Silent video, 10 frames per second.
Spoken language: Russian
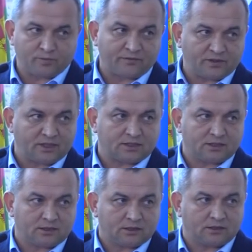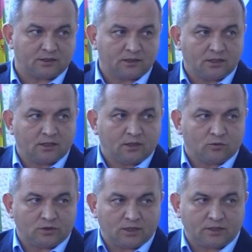профилактике надо
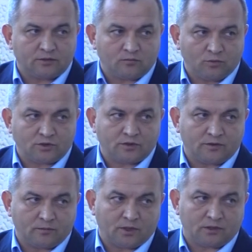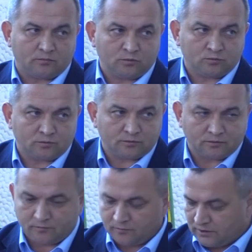уделять больше внимания.
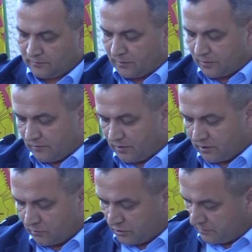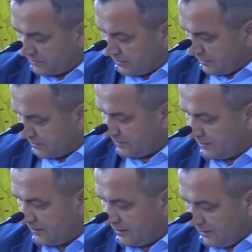В этом направлении будем
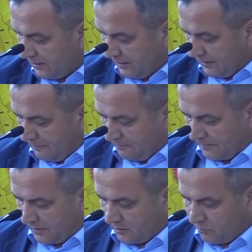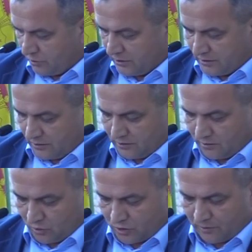стараться э, работать
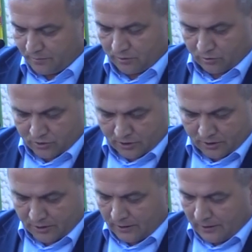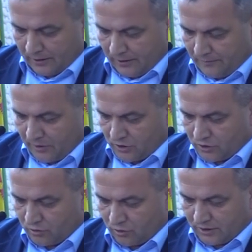немножко получше. Значит, что